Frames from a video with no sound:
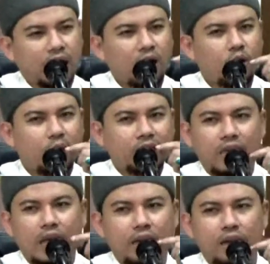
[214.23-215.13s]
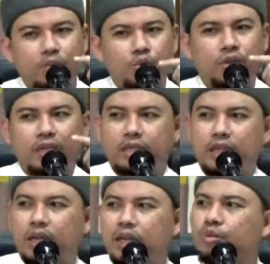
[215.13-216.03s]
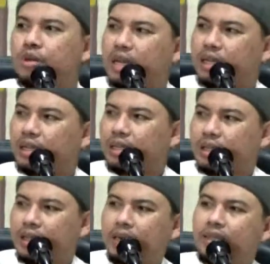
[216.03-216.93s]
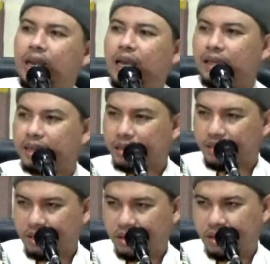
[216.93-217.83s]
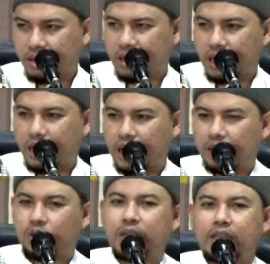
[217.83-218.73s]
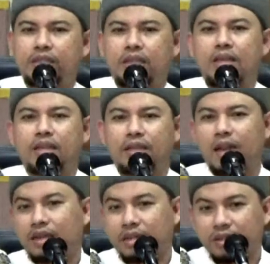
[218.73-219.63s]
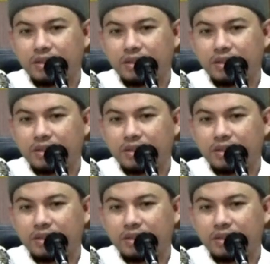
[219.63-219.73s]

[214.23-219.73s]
kalau masih ada di mulut kita kemudian tertelan atau kita sengaja telan